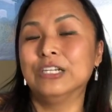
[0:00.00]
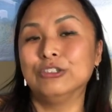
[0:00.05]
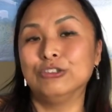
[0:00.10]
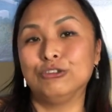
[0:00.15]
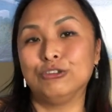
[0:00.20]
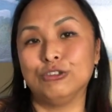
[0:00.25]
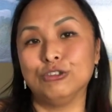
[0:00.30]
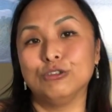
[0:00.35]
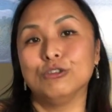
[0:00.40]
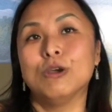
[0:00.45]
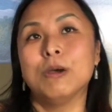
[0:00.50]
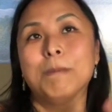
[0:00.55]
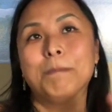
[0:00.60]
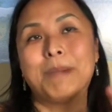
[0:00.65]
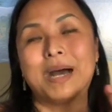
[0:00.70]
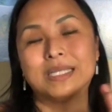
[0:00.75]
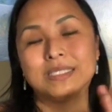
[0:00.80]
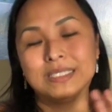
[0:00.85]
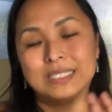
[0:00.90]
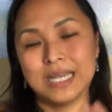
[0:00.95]
去
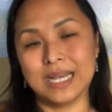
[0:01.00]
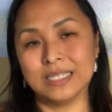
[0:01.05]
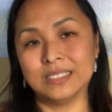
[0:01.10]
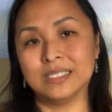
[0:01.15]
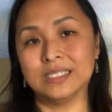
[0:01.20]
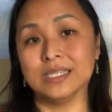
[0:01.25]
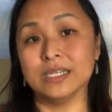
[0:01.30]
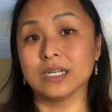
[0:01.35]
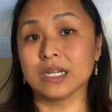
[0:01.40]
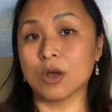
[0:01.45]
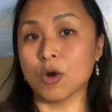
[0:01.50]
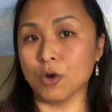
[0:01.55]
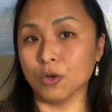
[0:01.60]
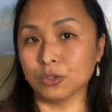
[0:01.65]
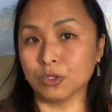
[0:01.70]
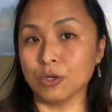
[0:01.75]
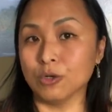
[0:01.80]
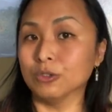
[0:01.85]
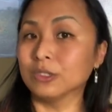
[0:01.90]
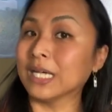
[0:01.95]
把这样子的口
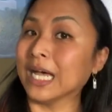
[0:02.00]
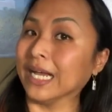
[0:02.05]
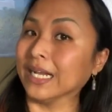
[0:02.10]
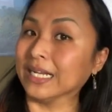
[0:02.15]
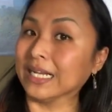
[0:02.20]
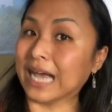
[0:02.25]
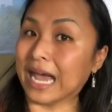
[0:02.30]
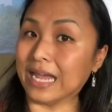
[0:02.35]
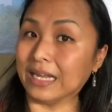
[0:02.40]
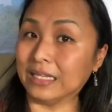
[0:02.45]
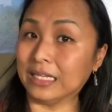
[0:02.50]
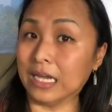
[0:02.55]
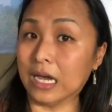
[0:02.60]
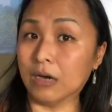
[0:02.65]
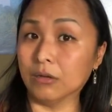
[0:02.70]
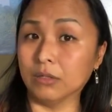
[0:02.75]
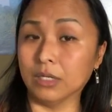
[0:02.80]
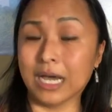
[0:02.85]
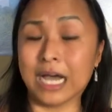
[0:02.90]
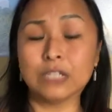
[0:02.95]
头禅改
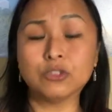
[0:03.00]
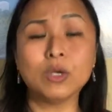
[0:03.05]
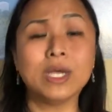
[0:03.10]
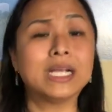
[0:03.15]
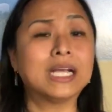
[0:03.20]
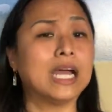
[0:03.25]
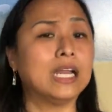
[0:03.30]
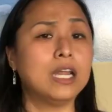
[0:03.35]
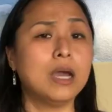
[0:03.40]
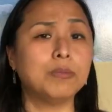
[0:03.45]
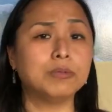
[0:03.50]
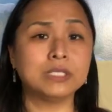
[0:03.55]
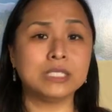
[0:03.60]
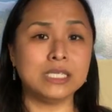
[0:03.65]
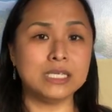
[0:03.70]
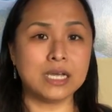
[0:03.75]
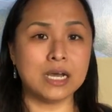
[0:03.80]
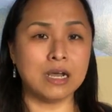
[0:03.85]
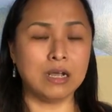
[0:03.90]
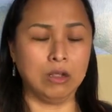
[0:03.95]
掉呢？它虽然改掉不是一
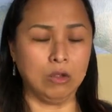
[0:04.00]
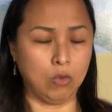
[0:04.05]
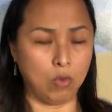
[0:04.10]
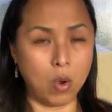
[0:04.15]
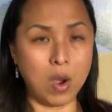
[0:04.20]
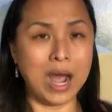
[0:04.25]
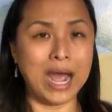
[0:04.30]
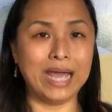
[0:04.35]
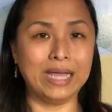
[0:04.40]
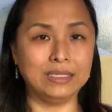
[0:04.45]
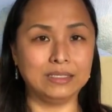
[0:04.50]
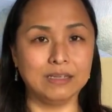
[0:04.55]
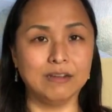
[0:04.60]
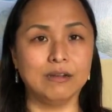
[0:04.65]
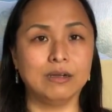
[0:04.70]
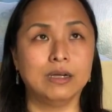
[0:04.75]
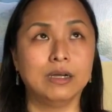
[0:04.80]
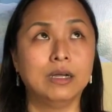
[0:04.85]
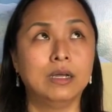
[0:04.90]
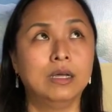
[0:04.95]
个很快的、
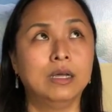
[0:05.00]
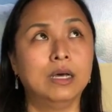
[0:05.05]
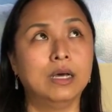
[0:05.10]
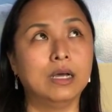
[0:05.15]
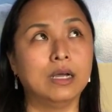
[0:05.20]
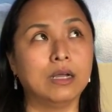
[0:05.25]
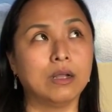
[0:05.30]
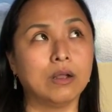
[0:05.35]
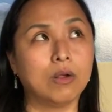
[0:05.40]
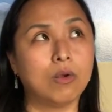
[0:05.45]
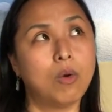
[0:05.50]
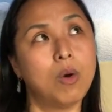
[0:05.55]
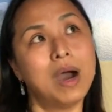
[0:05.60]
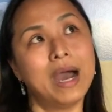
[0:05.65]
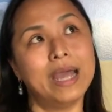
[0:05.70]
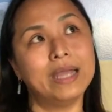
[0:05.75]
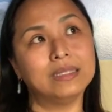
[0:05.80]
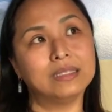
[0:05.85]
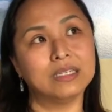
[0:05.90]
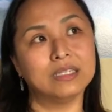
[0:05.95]
很
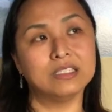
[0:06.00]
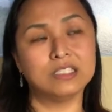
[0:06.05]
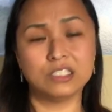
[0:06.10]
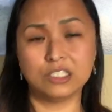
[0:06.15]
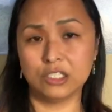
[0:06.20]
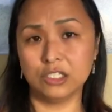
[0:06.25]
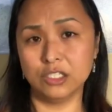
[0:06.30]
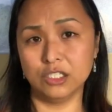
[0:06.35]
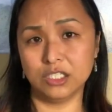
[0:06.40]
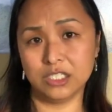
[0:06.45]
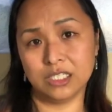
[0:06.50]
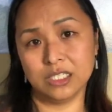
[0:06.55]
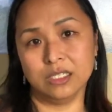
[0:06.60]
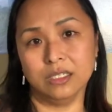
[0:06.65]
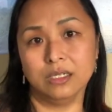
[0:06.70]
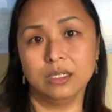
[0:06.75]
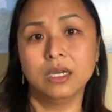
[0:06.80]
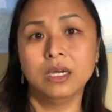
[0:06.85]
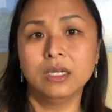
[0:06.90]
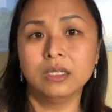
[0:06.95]
快的事
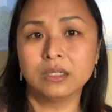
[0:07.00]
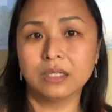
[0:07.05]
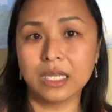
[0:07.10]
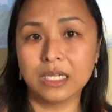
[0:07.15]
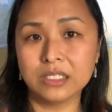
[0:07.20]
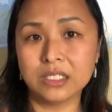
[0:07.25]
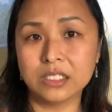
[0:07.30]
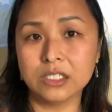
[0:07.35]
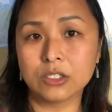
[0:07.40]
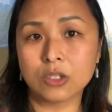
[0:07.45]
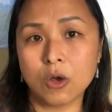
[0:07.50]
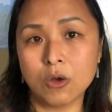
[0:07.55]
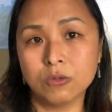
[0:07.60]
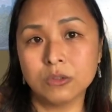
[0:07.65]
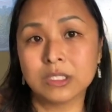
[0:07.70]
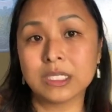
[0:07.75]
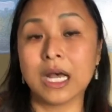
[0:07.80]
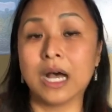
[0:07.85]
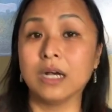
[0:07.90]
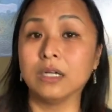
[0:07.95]
情，但是通
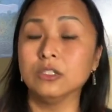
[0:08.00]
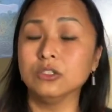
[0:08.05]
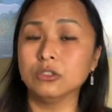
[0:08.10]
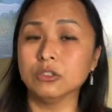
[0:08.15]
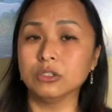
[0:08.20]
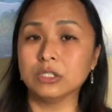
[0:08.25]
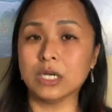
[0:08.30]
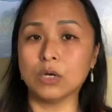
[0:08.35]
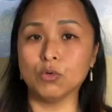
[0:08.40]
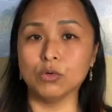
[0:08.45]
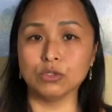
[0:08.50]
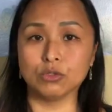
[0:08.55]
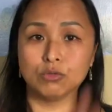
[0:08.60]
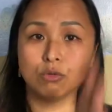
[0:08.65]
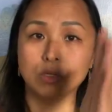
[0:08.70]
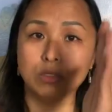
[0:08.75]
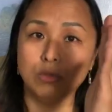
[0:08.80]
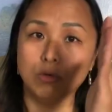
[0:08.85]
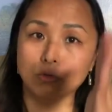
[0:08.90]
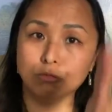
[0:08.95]
常就像我
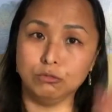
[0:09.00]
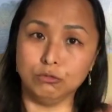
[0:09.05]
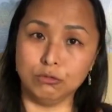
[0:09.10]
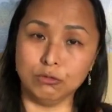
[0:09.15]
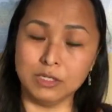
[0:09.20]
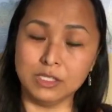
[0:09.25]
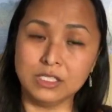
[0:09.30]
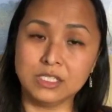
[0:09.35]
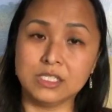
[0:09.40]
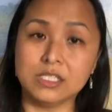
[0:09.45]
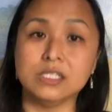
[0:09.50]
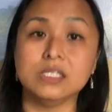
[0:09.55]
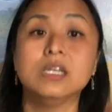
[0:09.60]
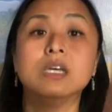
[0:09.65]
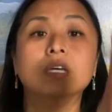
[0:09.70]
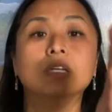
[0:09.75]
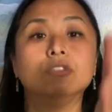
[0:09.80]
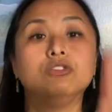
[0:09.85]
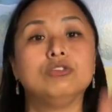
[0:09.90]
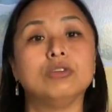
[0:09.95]
说，有觉知，
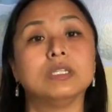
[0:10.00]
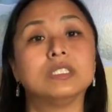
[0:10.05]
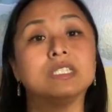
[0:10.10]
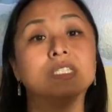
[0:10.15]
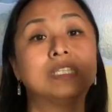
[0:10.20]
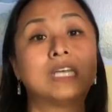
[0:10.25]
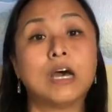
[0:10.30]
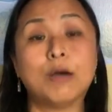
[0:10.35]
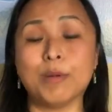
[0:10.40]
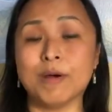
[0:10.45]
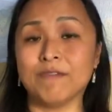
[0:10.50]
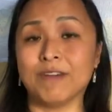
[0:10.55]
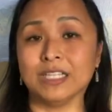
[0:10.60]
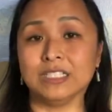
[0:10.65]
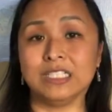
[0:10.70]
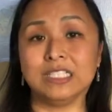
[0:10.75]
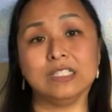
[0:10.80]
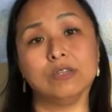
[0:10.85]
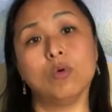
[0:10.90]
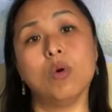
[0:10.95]
觉知才有办法
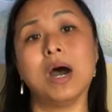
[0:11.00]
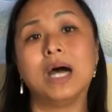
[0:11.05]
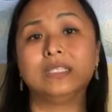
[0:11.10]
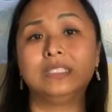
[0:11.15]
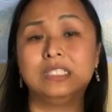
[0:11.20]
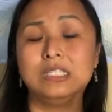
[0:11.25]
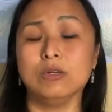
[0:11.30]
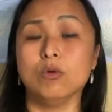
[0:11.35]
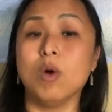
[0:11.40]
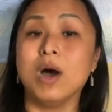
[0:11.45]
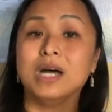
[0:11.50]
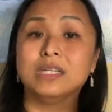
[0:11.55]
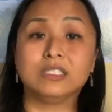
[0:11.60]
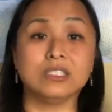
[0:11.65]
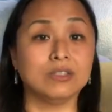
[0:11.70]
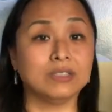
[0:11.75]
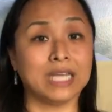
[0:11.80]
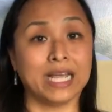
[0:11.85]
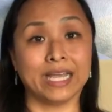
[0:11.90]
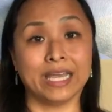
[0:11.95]
进化，进化之
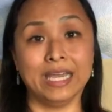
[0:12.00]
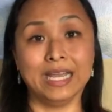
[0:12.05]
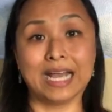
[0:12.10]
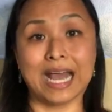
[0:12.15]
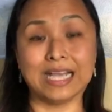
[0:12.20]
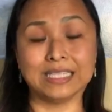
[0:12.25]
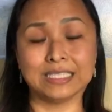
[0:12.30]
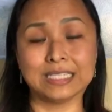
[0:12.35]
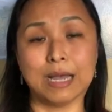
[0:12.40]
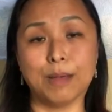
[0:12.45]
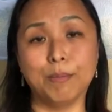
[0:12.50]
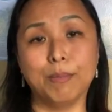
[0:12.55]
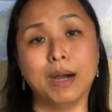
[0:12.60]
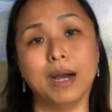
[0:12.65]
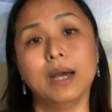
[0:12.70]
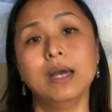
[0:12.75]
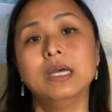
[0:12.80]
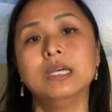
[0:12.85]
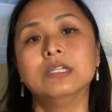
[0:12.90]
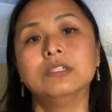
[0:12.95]
后才可以改善
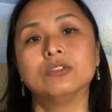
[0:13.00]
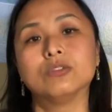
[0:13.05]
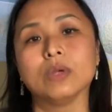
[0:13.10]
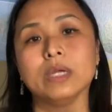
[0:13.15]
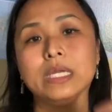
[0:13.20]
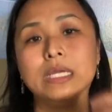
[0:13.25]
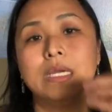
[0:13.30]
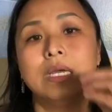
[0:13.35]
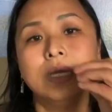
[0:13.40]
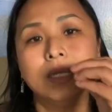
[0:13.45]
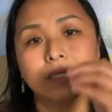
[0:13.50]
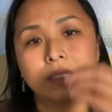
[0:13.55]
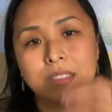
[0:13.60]
嘛。所以。